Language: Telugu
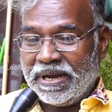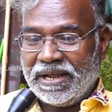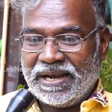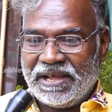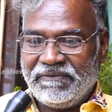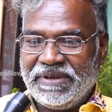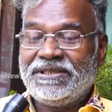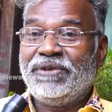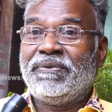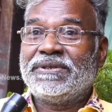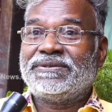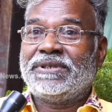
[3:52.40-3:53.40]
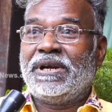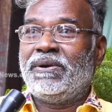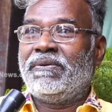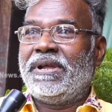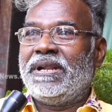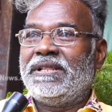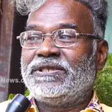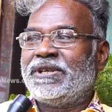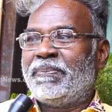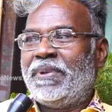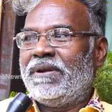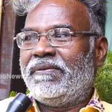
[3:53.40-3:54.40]
ఫలానా వ్యక్తి వస్తాడు అనేది
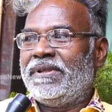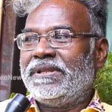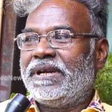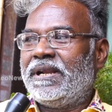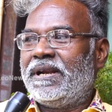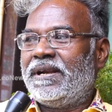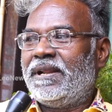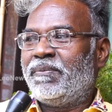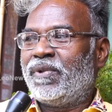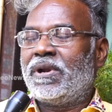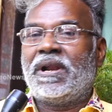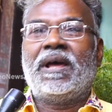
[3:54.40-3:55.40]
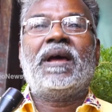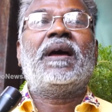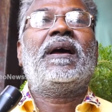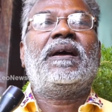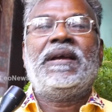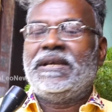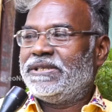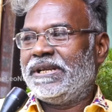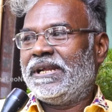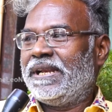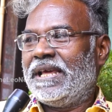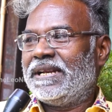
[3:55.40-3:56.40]
చెప్పలేము ఎందుకనంటే మొన్న
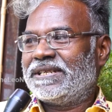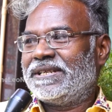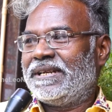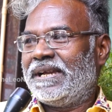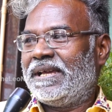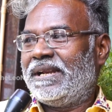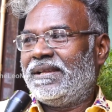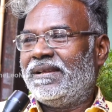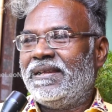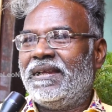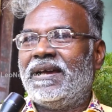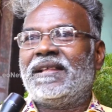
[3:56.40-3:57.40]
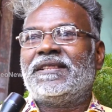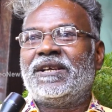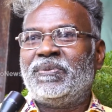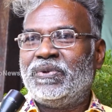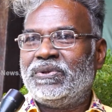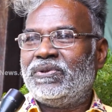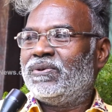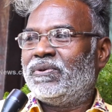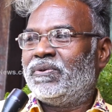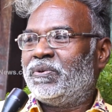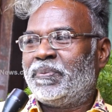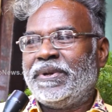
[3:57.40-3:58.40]
జరిగిన ఎలక్షన్ కానీ అంతకుముందు
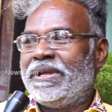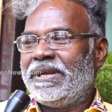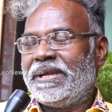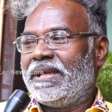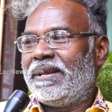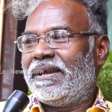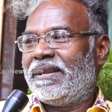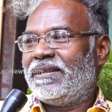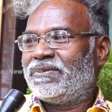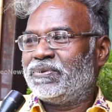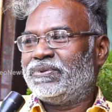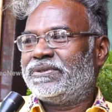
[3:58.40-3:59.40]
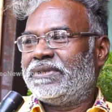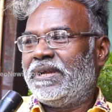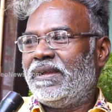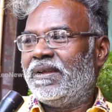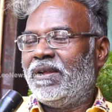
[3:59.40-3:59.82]
ఉప ఎన్నికలు కానీ చూస్తే